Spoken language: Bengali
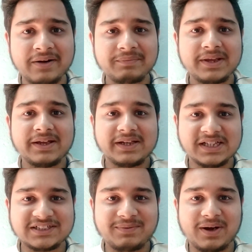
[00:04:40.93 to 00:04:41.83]
আর
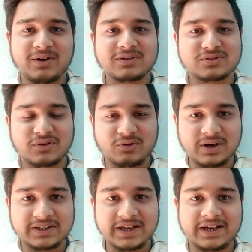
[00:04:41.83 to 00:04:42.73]
ইস্টবেঙ্গল
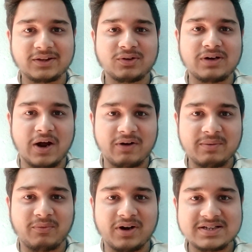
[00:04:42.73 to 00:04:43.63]
স্কোয়াড থেকে কিন্তু
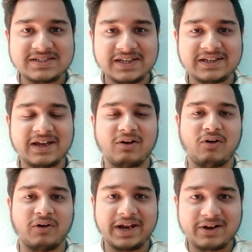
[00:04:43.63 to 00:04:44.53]
নাওরে মহেশ সিংকে
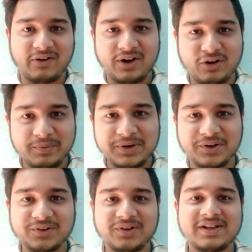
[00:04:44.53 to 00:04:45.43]
অনেক অনেক
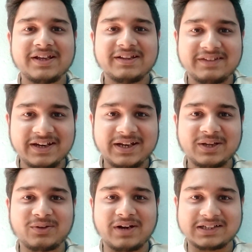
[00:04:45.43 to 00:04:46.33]
অভিনন্দন তিনি
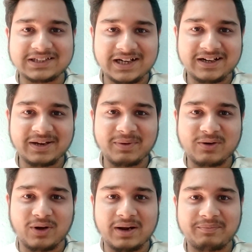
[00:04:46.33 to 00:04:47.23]
কিন্তু ন্যাশনাল
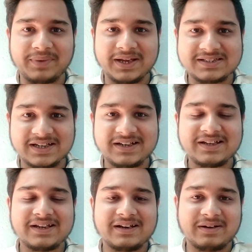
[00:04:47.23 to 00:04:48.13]
টিমে কল আপ পেয়েছেন
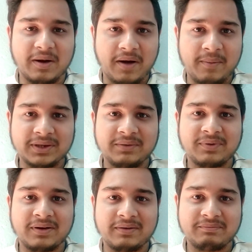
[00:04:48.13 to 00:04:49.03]
আমাদের
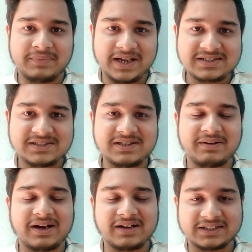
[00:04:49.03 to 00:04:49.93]
নেক্সট যে
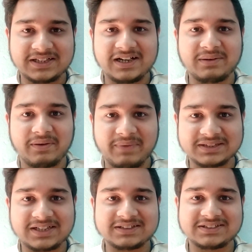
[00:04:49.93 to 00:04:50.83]
ন্যাশনাল টিমের
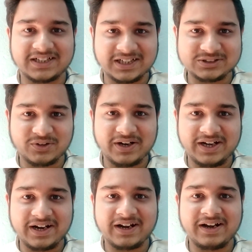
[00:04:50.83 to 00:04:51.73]
ম্যাচটা আছে সেটার জন্য
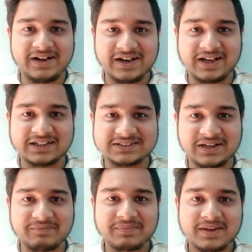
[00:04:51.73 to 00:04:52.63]
ইন্ডিয়ার
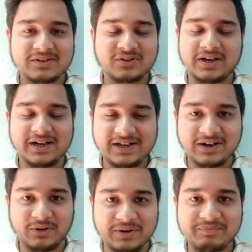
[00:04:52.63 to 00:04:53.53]
এগেস্টে সরি
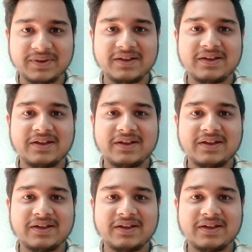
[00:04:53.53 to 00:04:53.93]
ইন্ডিয়ার হয়ে